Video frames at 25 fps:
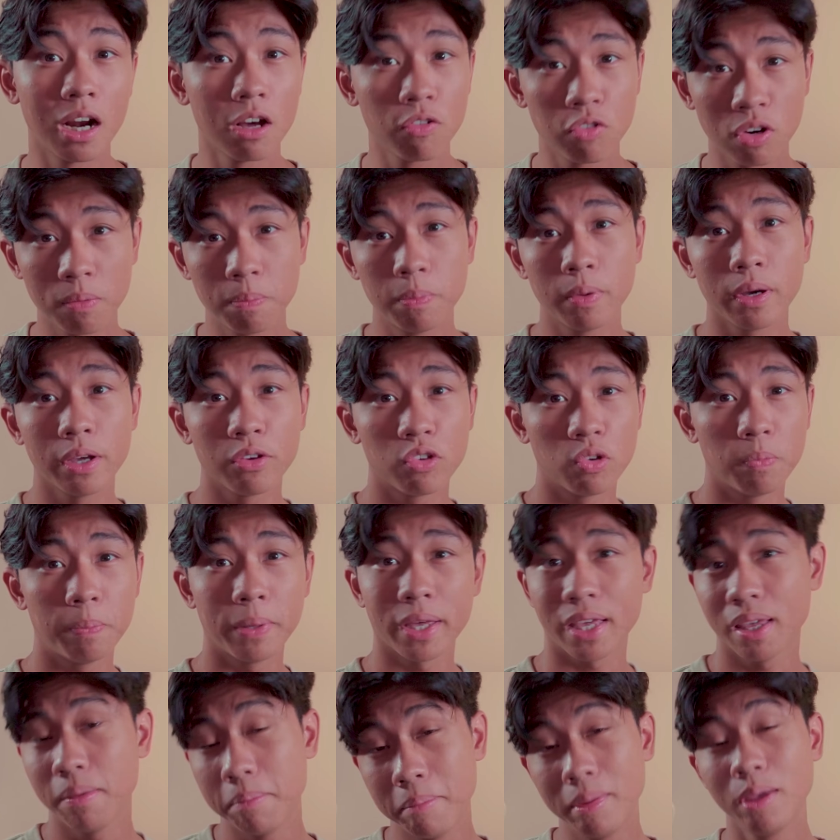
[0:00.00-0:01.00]
à la fois pour
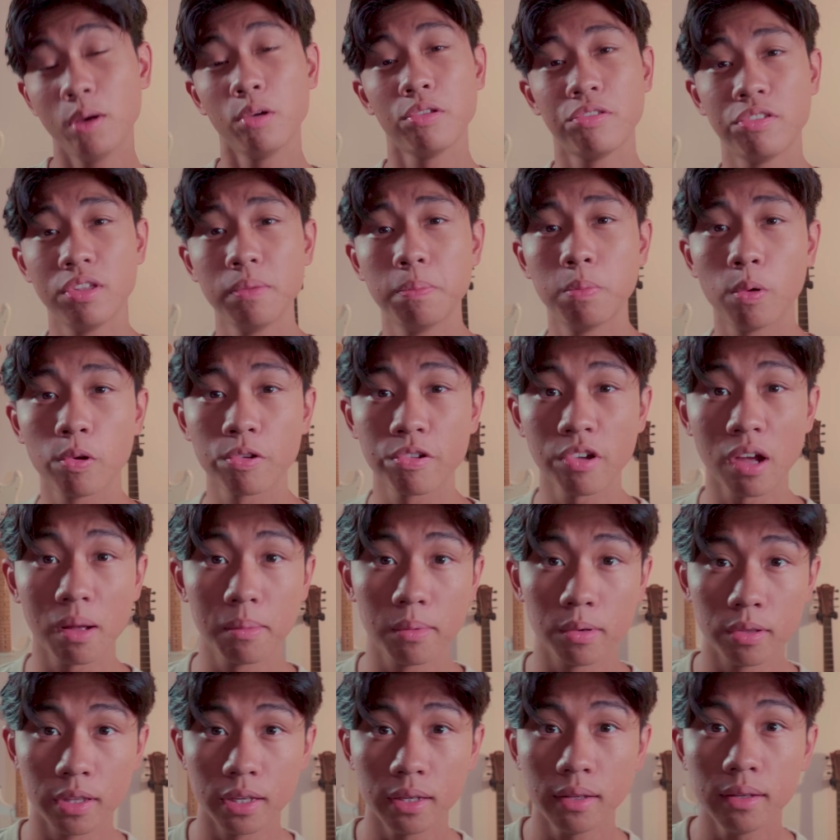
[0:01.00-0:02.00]
récupérer, mais aussi pour
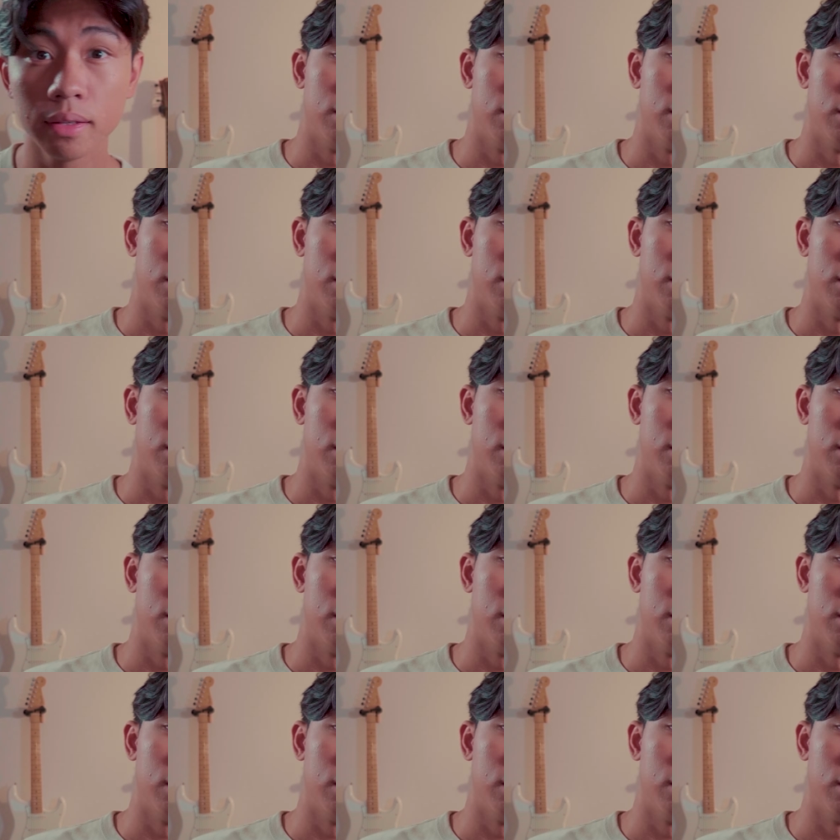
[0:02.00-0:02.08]
charbonner.